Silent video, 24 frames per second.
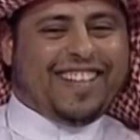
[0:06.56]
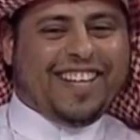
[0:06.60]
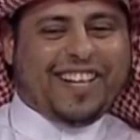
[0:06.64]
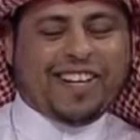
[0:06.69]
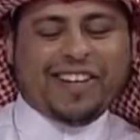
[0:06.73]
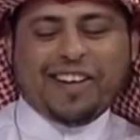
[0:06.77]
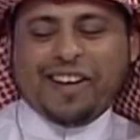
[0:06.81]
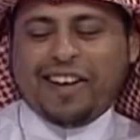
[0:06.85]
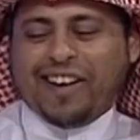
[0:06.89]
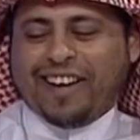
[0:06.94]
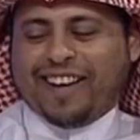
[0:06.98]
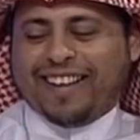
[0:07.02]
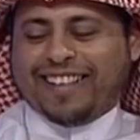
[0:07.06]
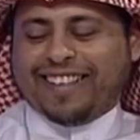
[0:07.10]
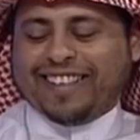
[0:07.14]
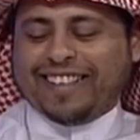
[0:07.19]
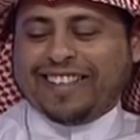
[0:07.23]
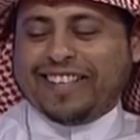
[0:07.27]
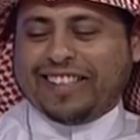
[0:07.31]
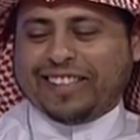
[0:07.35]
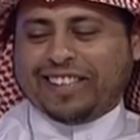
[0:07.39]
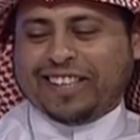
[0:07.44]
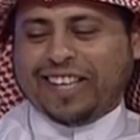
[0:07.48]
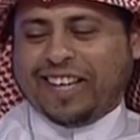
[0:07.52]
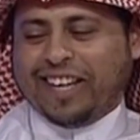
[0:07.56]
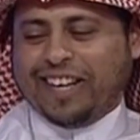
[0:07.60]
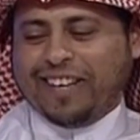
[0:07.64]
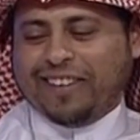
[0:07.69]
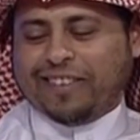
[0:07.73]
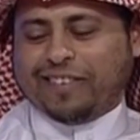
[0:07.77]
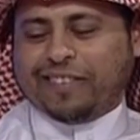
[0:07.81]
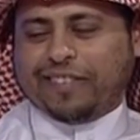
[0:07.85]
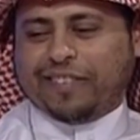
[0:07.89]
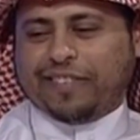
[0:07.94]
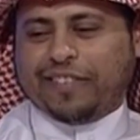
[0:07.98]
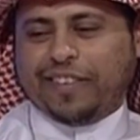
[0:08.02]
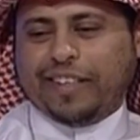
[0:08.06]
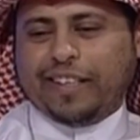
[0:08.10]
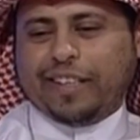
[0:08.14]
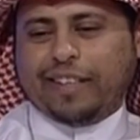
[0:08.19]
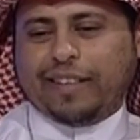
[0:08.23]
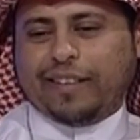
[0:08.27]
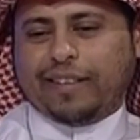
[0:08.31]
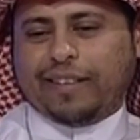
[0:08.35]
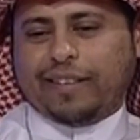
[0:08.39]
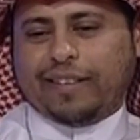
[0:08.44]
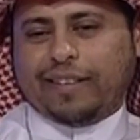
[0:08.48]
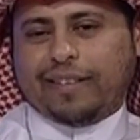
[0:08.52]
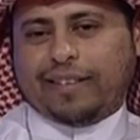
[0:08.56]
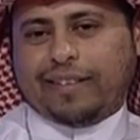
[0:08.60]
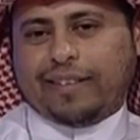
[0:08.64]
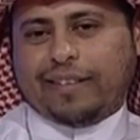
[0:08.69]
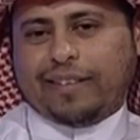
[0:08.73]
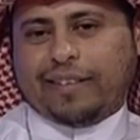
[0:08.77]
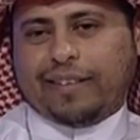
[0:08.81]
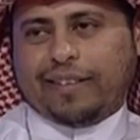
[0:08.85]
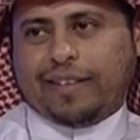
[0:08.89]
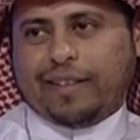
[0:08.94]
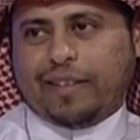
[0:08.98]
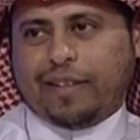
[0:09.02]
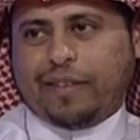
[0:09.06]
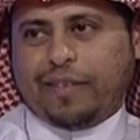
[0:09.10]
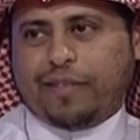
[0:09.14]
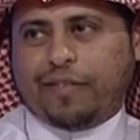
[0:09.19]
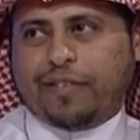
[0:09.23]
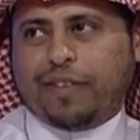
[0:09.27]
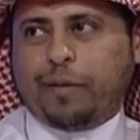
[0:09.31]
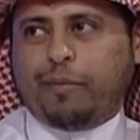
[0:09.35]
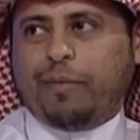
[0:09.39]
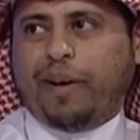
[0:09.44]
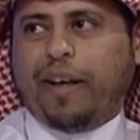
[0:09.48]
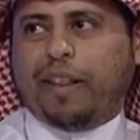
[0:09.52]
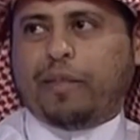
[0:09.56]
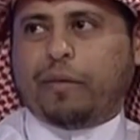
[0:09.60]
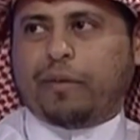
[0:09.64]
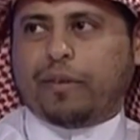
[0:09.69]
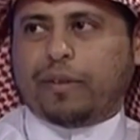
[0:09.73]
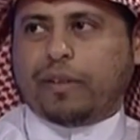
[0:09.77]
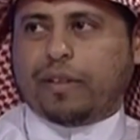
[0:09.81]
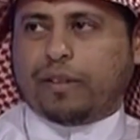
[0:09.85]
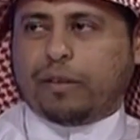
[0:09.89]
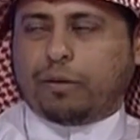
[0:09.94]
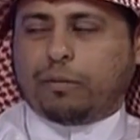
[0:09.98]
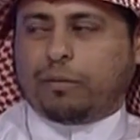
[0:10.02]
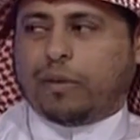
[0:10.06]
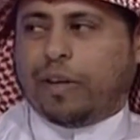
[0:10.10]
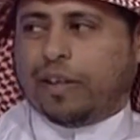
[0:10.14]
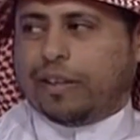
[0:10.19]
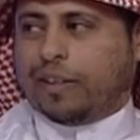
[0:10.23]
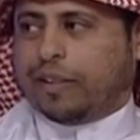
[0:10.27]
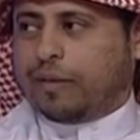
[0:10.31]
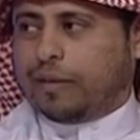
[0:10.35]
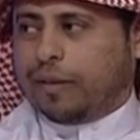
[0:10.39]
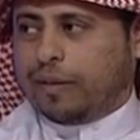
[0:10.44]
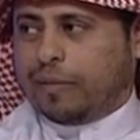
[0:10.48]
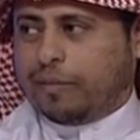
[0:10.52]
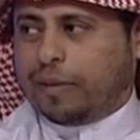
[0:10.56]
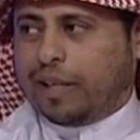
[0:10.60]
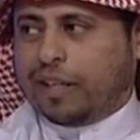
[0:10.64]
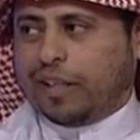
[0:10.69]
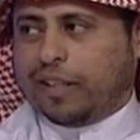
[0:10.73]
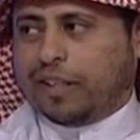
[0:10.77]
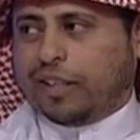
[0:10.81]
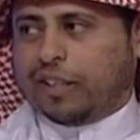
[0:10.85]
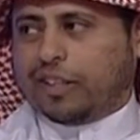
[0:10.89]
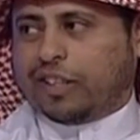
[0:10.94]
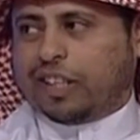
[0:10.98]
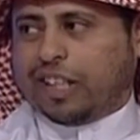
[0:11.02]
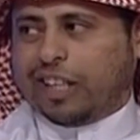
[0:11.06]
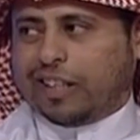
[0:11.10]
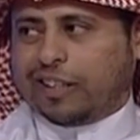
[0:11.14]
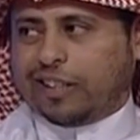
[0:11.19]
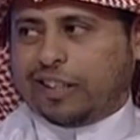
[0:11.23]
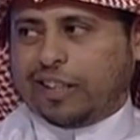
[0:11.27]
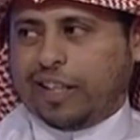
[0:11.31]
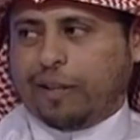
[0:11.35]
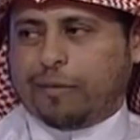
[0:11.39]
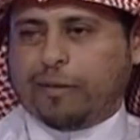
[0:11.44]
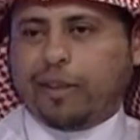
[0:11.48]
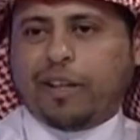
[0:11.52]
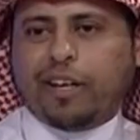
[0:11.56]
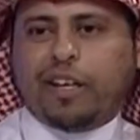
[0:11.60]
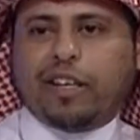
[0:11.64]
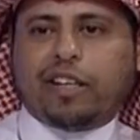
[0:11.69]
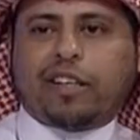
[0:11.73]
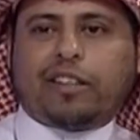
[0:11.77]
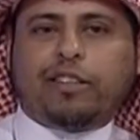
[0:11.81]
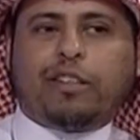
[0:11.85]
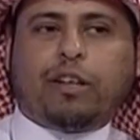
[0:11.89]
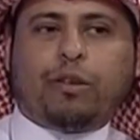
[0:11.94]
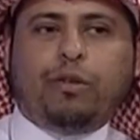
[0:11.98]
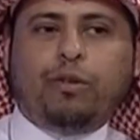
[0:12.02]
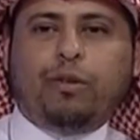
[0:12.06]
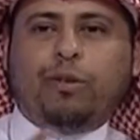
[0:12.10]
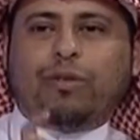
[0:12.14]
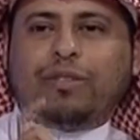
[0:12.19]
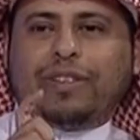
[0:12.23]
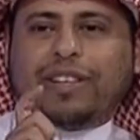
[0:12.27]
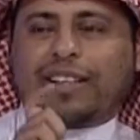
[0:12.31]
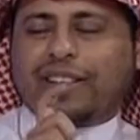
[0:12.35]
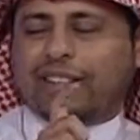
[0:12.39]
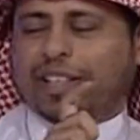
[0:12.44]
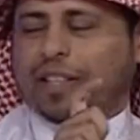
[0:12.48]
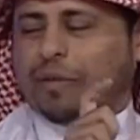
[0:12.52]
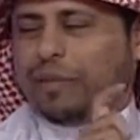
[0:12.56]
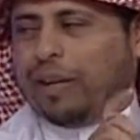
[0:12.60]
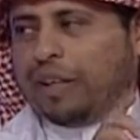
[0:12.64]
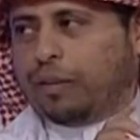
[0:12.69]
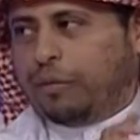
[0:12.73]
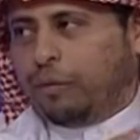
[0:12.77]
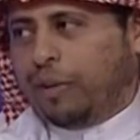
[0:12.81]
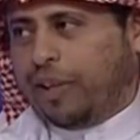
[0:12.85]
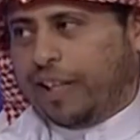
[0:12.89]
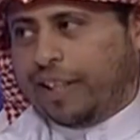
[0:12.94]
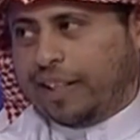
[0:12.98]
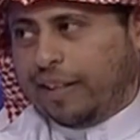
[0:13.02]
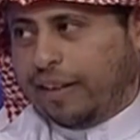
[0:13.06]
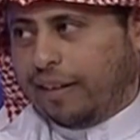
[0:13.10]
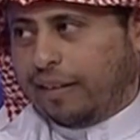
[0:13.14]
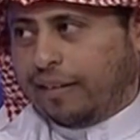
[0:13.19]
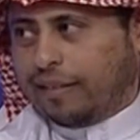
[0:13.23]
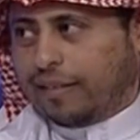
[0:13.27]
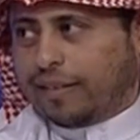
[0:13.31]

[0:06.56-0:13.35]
طيب الاسهل في في بعض رواد الماليه الشخصيه مثلا يقترحون تقسيمات معينه